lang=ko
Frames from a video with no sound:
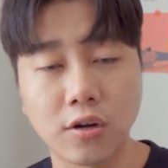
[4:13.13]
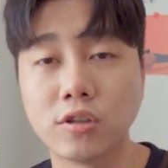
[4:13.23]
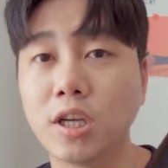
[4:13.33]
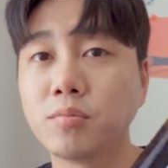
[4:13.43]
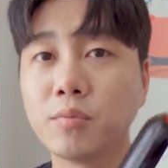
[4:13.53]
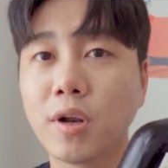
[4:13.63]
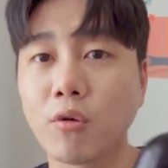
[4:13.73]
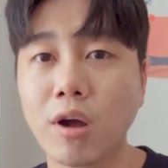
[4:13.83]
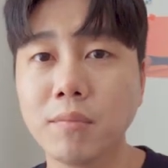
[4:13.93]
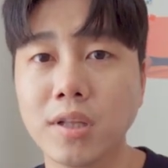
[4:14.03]
그런
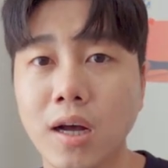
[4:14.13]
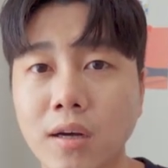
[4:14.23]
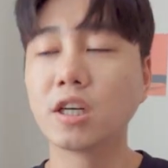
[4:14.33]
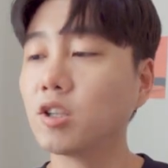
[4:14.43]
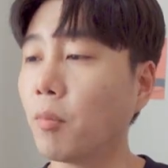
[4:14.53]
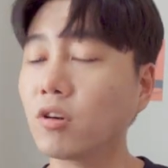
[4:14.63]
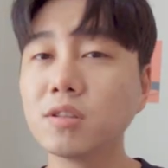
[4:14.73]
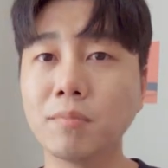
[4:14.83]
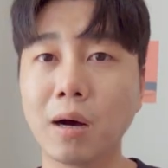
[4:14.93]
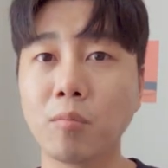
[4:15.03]
제품이라고 합니다 그래서
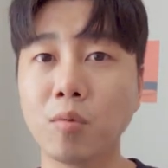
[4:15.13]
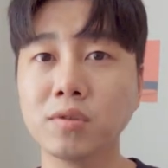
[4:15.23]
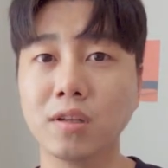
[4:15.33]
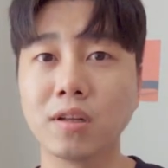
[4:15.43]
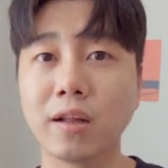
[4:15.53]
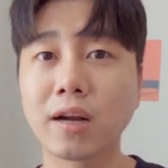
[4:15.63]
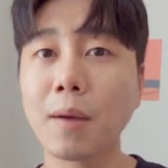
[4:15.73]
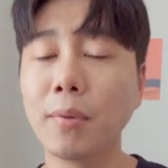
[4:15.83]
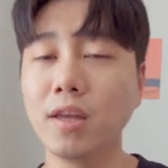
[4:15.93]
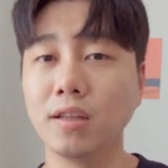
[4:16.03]
먹는 방법은
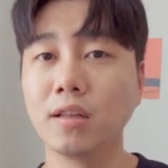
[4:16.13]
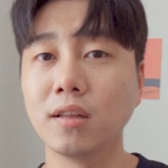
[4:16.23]
카페인